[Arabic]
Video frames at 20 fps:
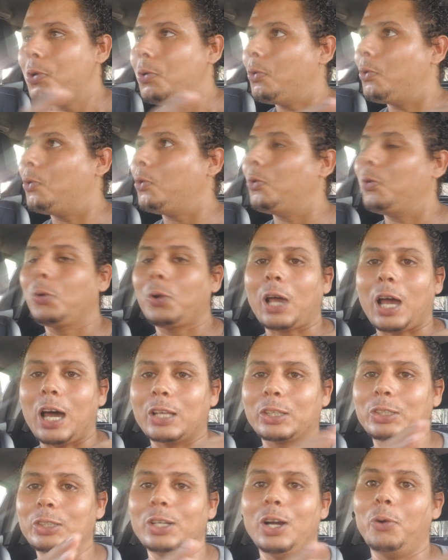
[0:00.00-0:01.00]

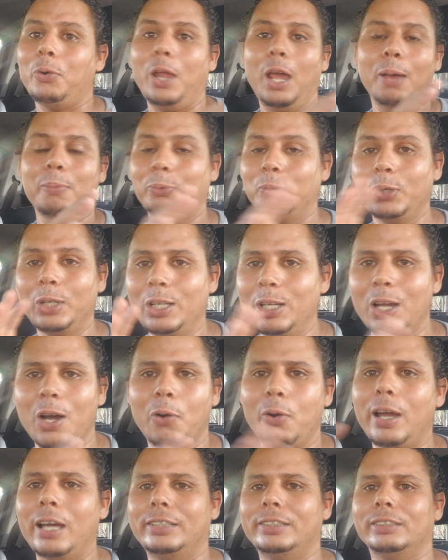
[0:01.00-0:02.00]
والقضيه والحمد لله
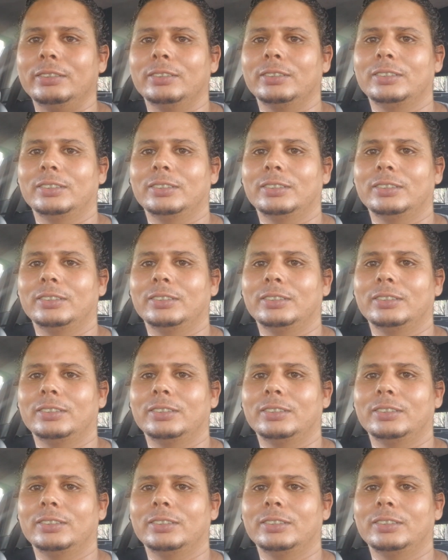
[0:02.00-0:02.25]
وهذه